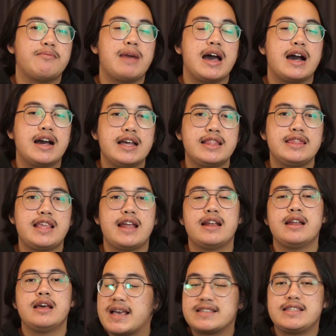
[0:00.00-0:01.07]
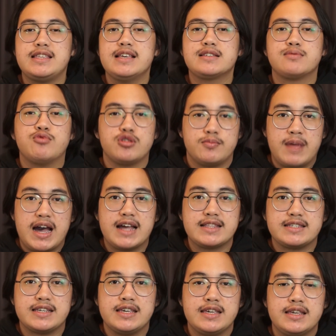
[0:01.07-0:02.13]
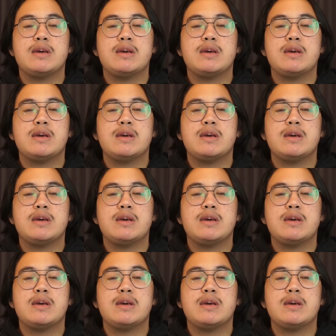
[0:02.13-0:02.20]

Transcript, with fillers: banget dan pastinya smooth banget sih